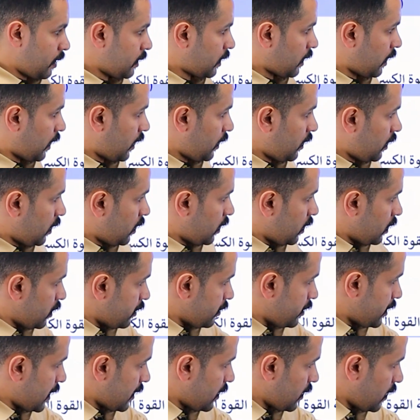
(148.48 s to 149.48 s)
مثلا
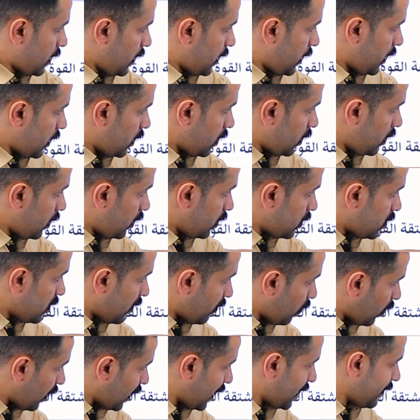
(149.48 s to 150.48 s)
جذر الاي ايه
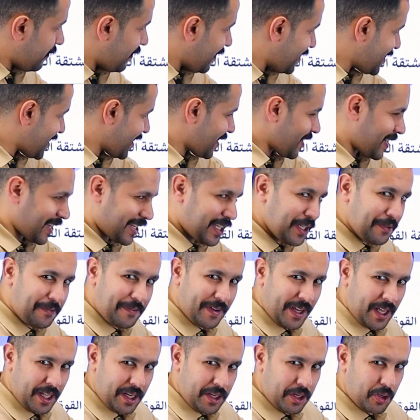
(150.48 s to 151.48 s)
والله هاي فيها جذر اكيد
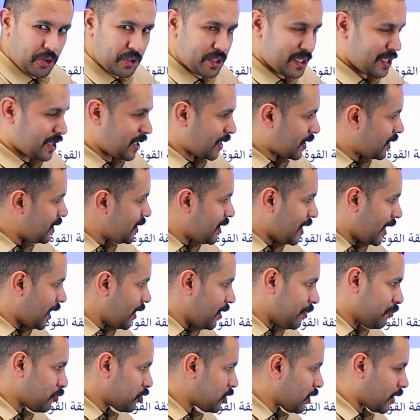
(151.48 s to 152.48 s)
فيها انه استاذ اكيد
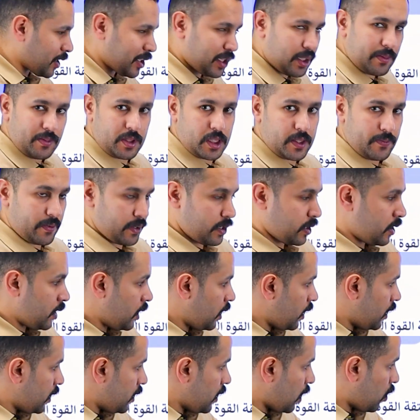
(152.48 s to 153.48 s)
هاي مشتقتها من الصفر
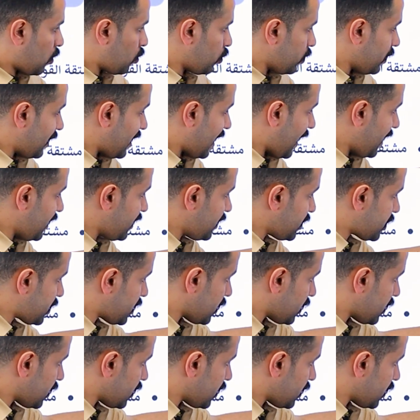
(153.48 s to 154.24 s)
يا اخوي اي